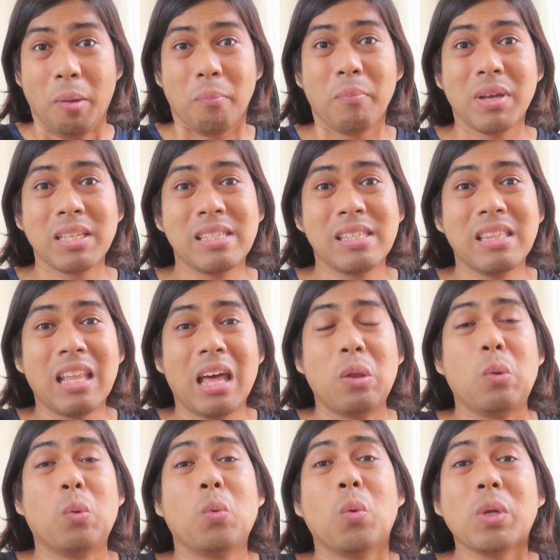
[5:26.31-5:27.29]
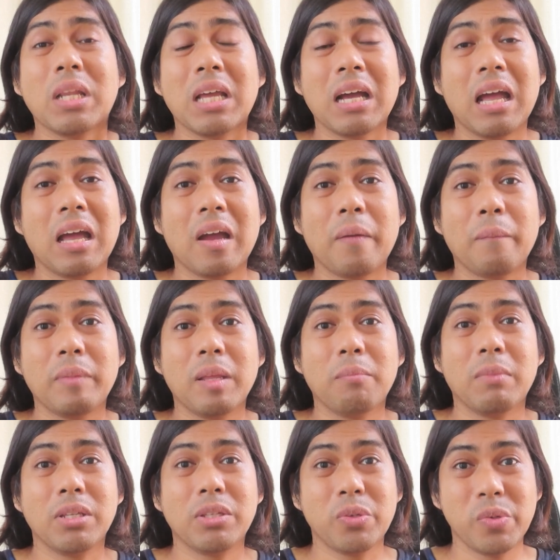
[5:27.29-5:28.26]
mas lalo kong
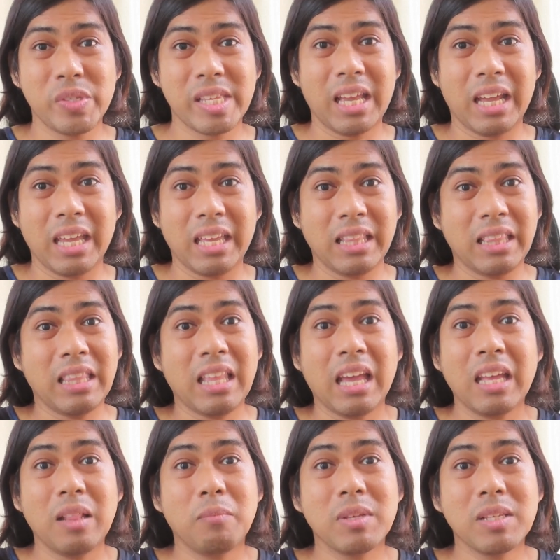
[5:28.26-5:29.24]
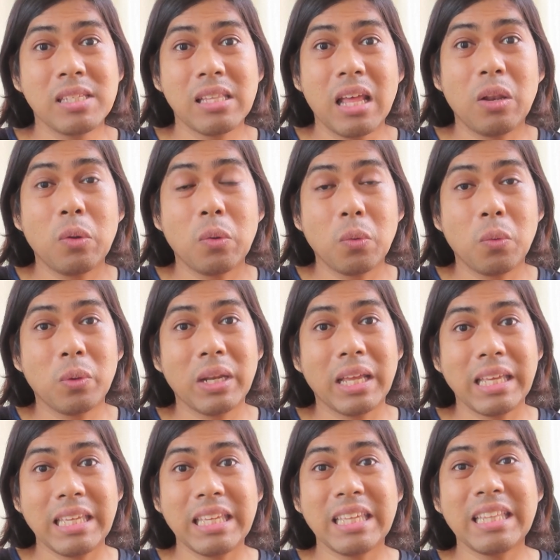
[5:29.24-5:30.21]
nangangamdaman yung sakit dahil mas lalo kong
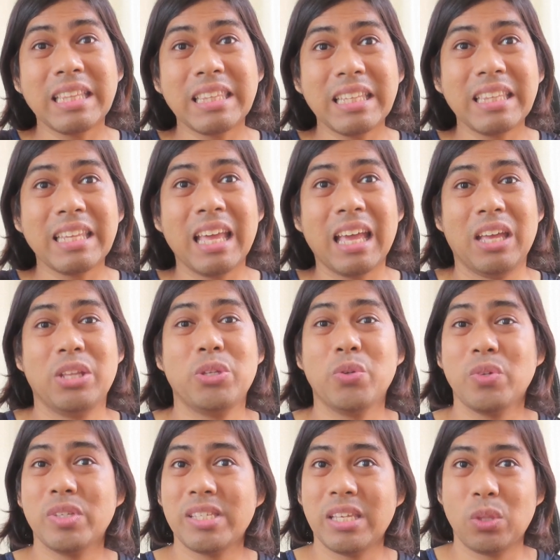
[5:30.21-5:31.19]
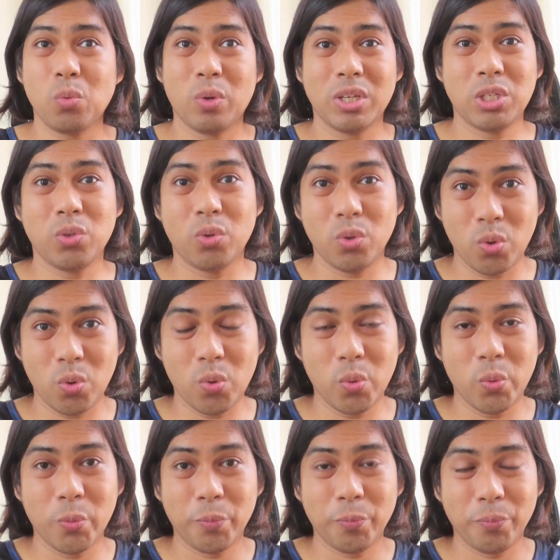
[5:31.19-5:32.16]
naiintindihan yung sitwasyon ko.